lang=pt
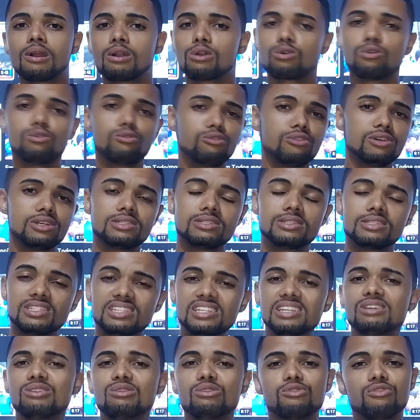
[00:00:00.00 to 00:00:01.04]
o
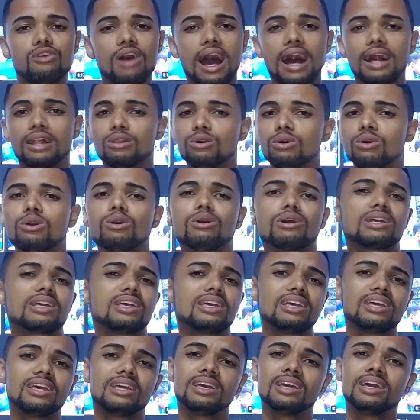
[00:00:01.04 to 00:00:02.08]
vizinho falou
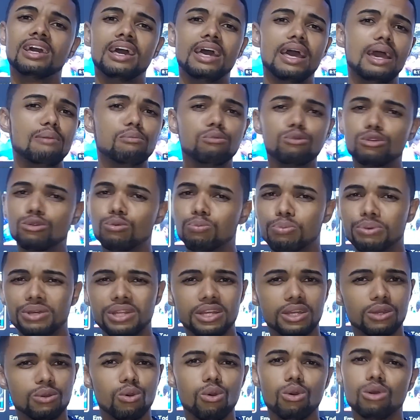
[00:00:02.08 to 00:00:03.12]
que é muito
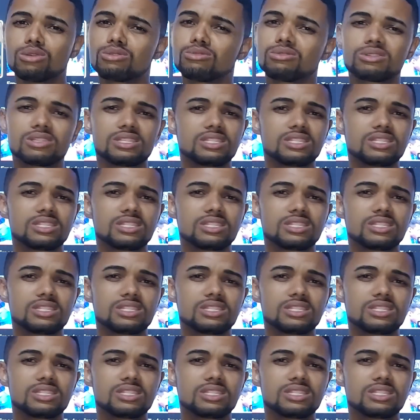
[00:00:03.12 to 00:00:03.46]
perigoso,